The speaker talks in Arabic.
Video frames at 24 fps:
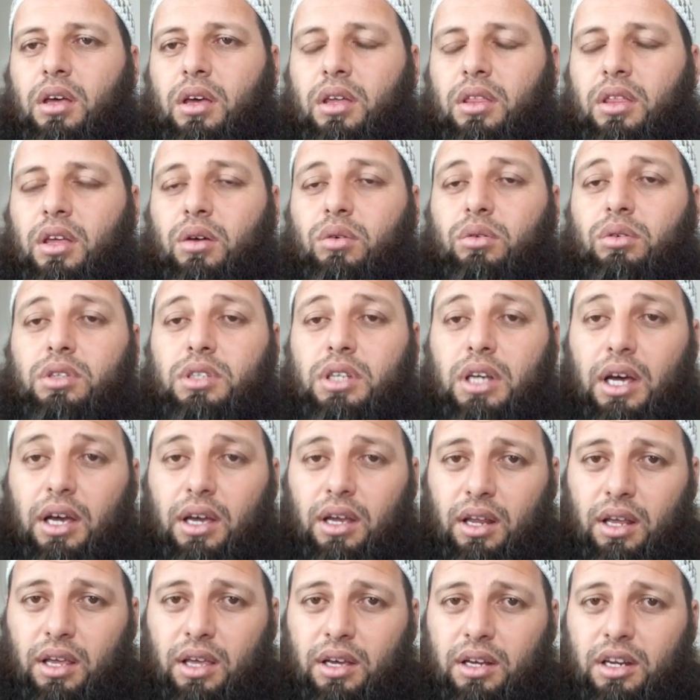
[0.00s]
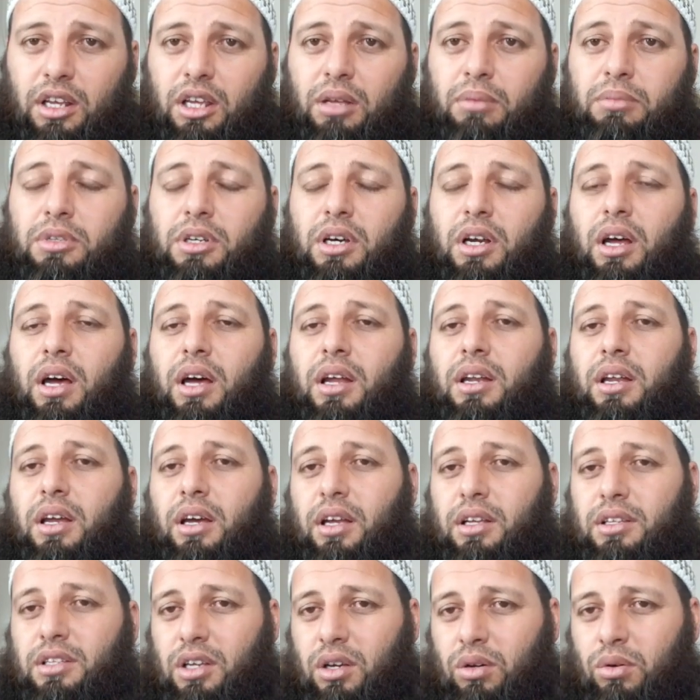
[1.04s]
إذا كنت أخي الكريم ترى أنك
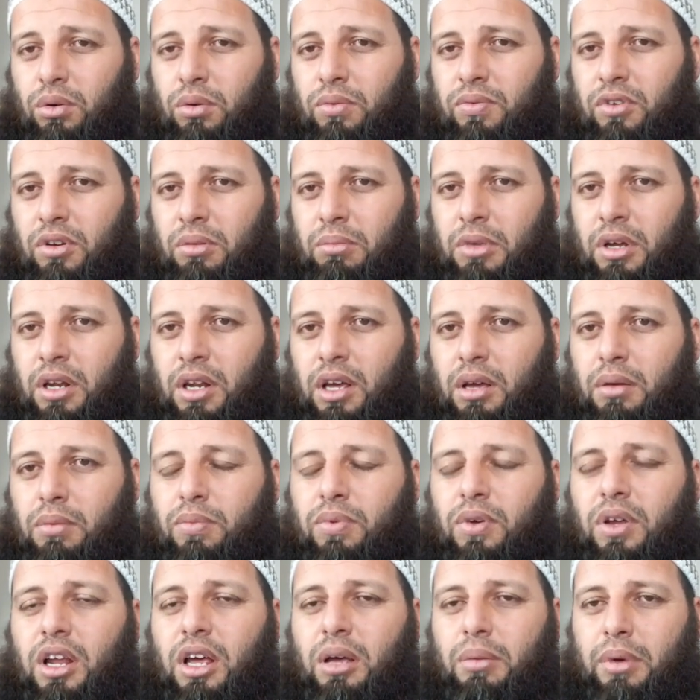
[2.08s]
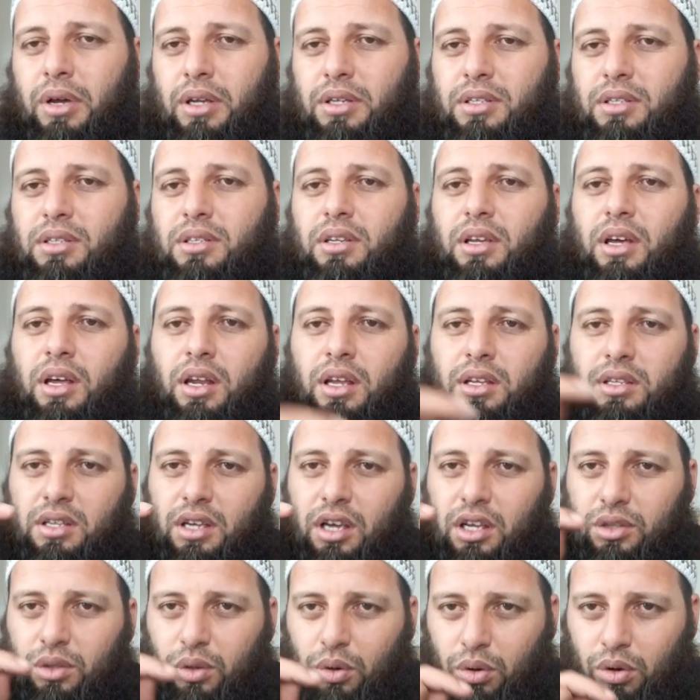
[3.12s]
تأكل في المنام فلا بأس أنا
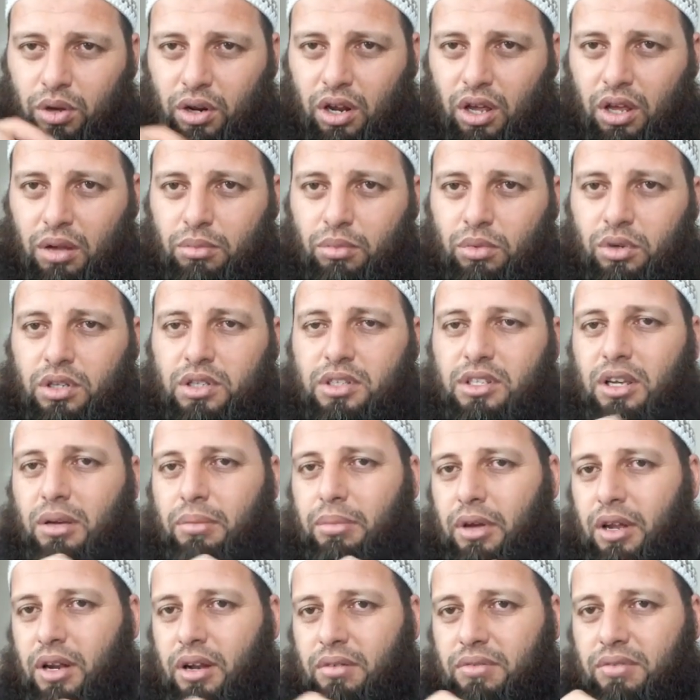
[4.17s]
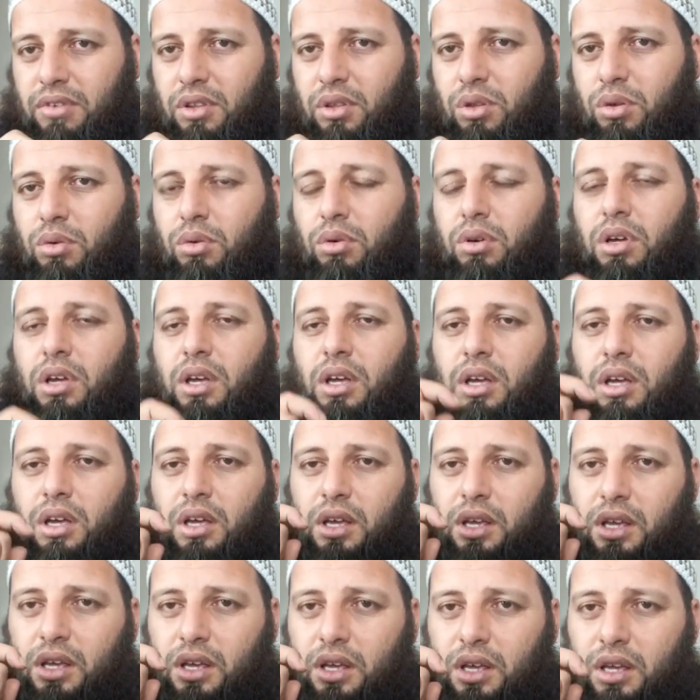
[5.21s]
سأترك رقم واتساب على الفيديو
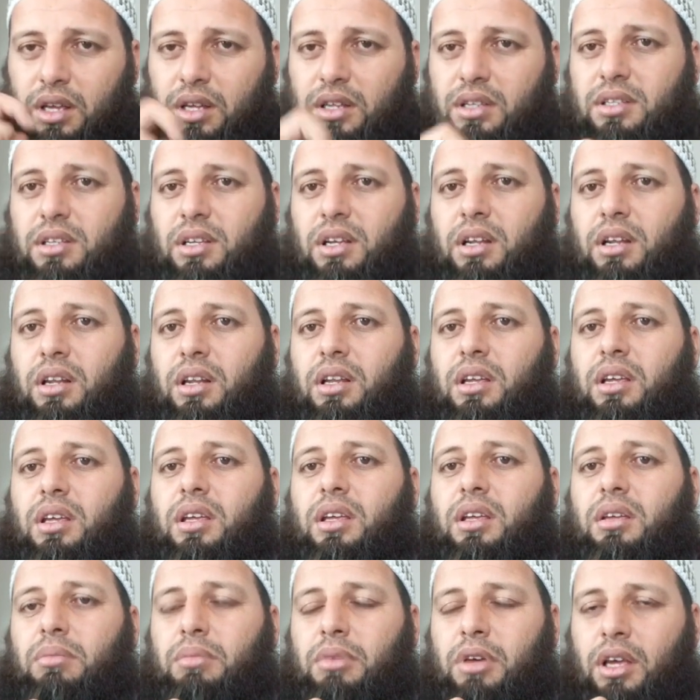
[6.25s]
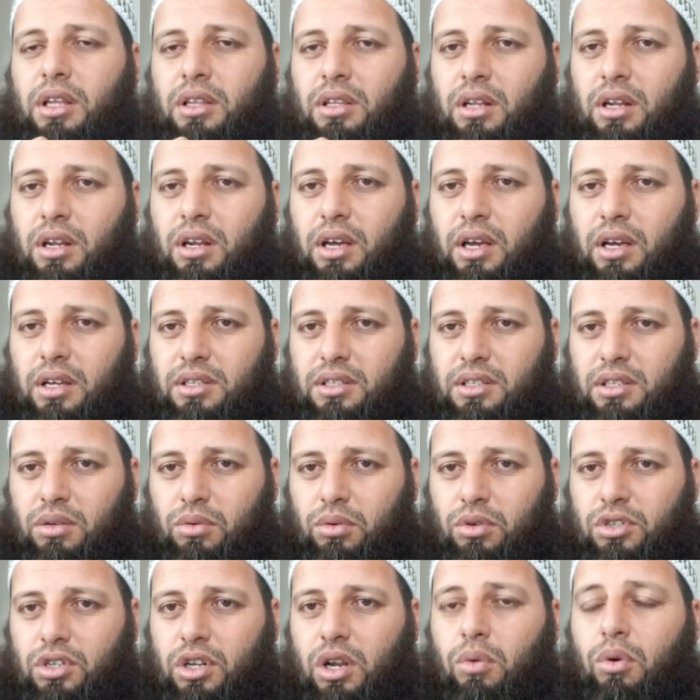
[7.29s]
ارسل لي بإذن الله عز
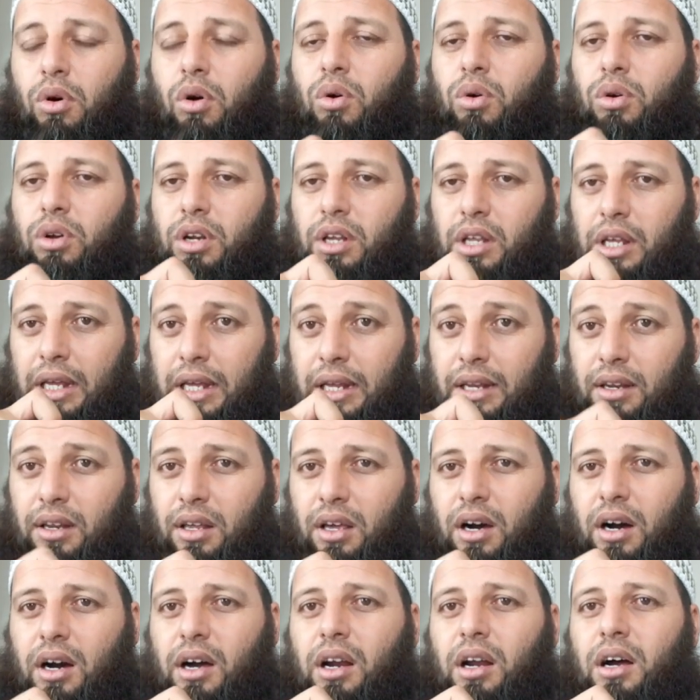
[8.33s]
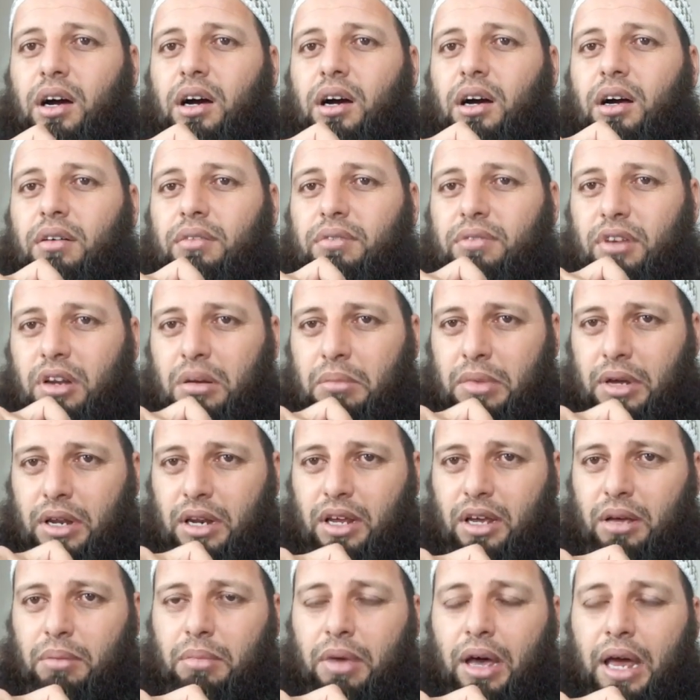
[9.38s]
وجل وقل لي إني أرى في
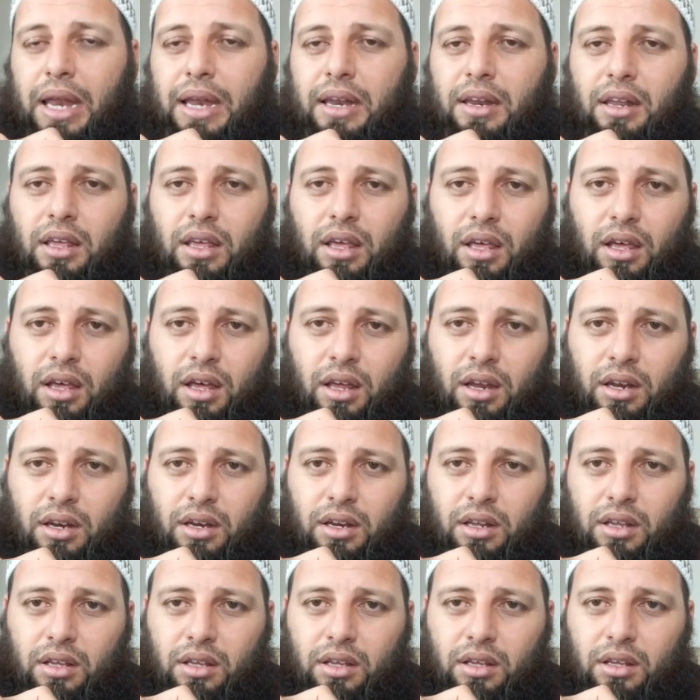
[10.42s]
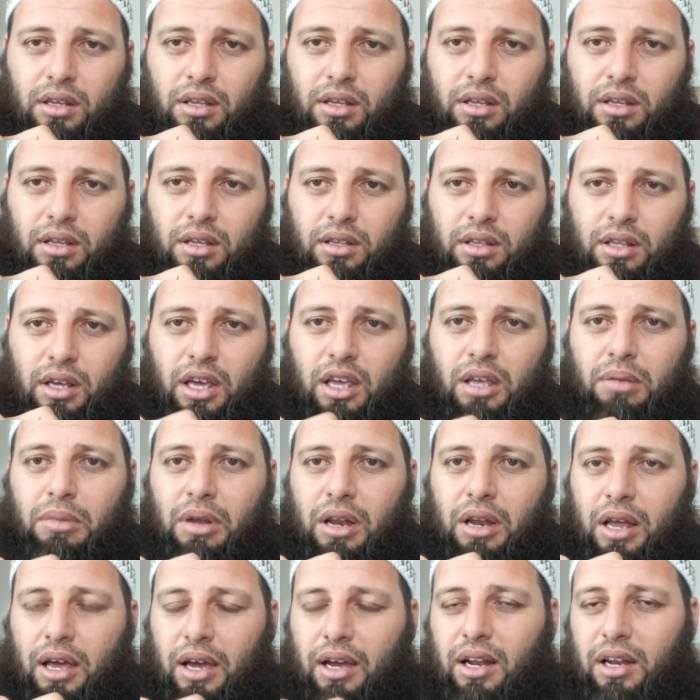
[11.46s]
المنام أني, أني دائم
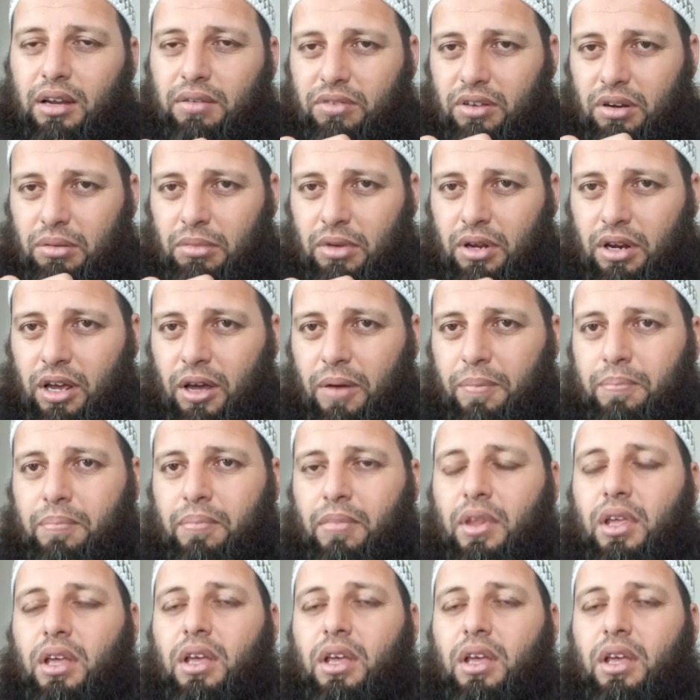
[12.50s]
الأكل في المنام